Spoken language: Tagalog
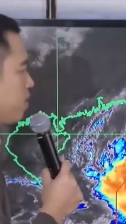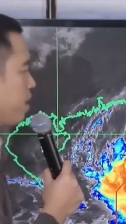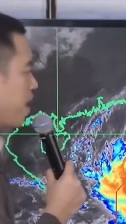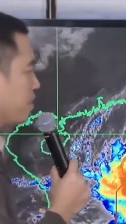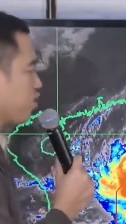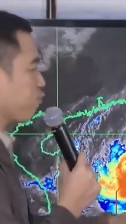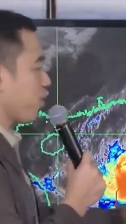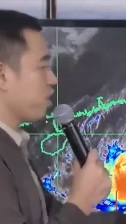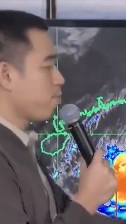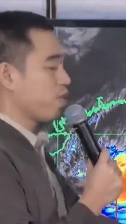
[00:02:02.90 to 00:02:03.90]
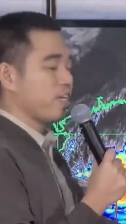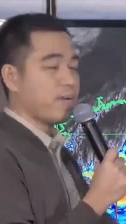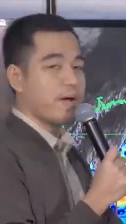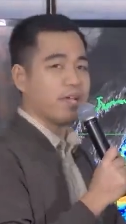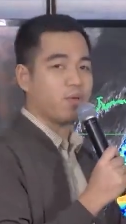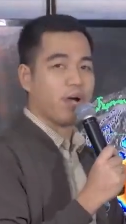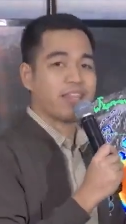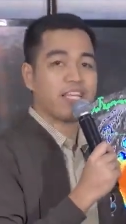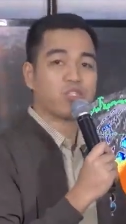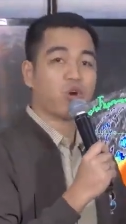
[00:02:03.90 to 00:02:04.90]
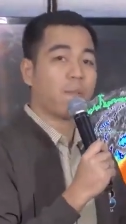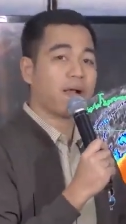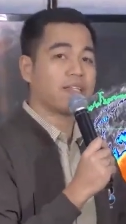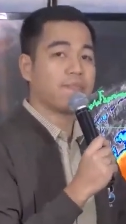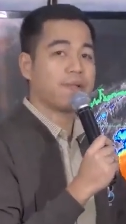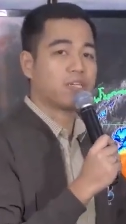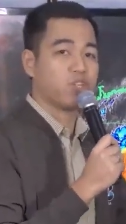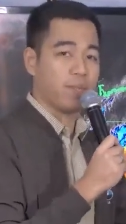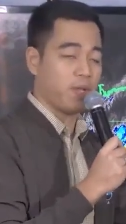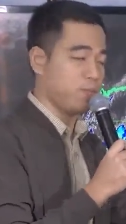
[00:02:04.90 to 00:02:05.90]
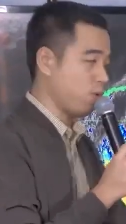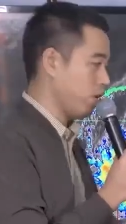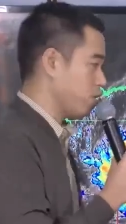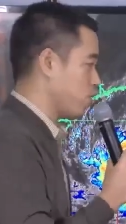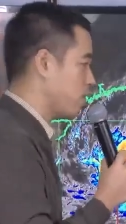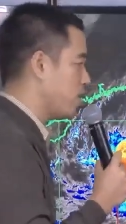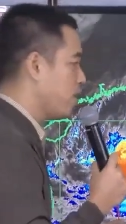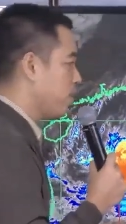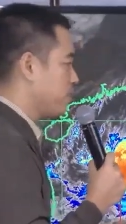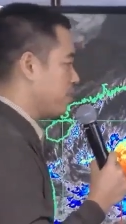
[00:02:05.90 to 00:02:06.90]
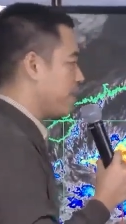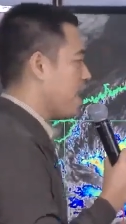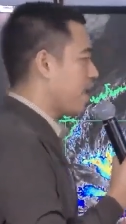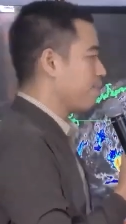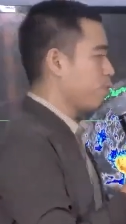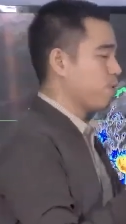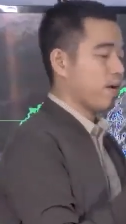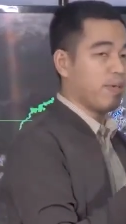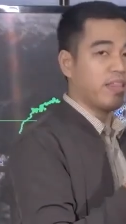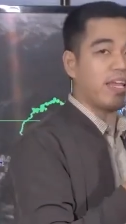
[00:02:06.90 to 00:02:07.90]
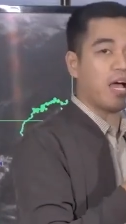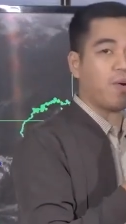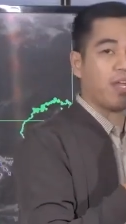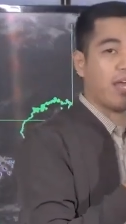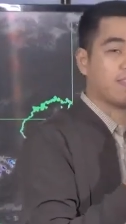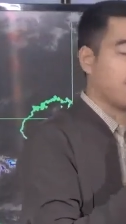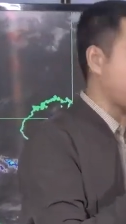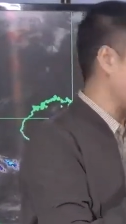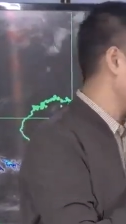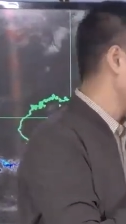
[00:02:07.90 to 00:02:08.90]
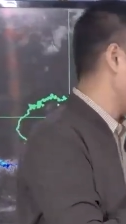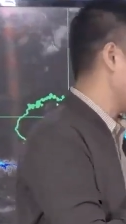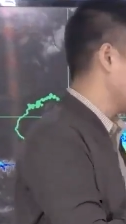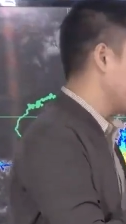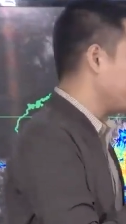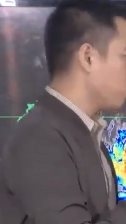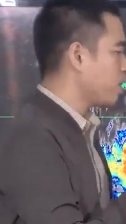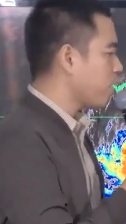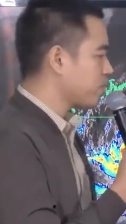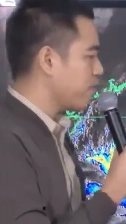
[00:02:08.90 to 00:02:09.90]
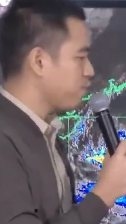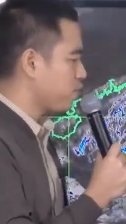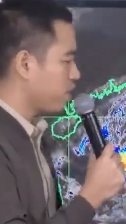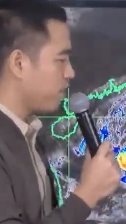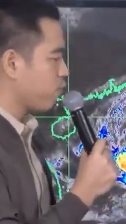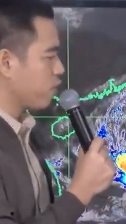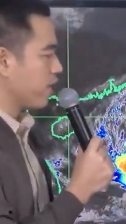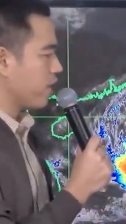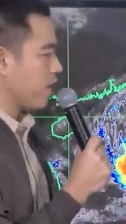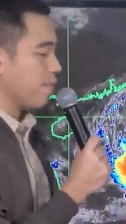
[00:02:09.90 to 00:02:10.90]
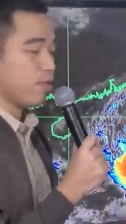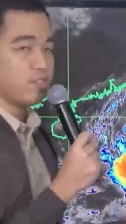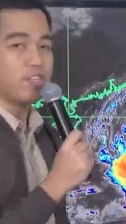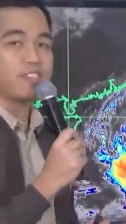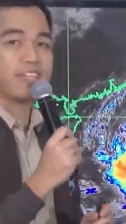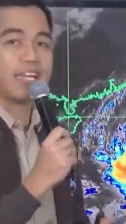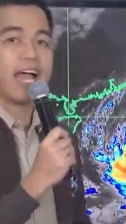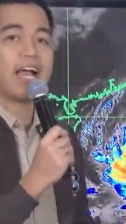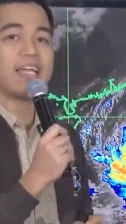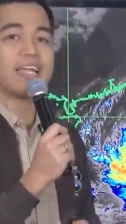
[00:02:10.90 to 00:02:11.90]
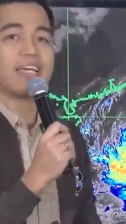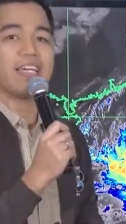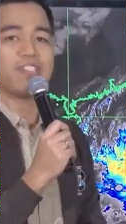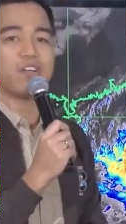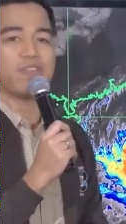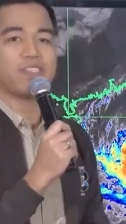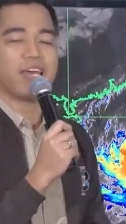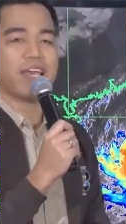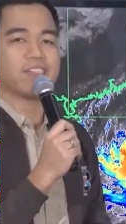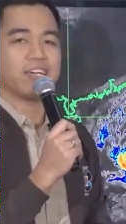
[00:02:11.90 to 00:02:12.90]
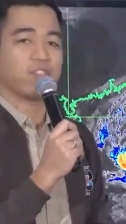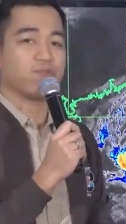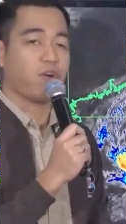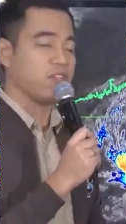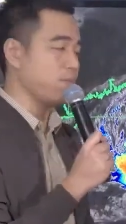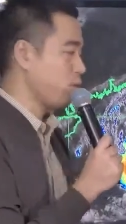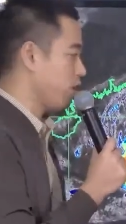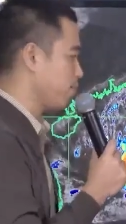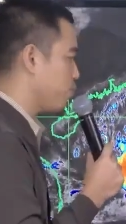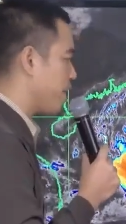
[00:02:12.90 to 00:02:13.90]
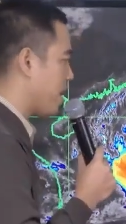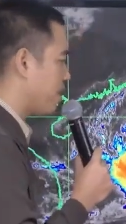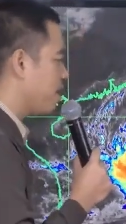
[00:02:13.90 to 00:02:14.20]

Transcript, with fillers: As of 4 in the morning naman, yung ating tropical depression na minomonitor sa silangan po ng Mindanao ay nasa layo ng 2,440 kilometers silangan ng Eastern Visayas as of 4 in the morning po yan.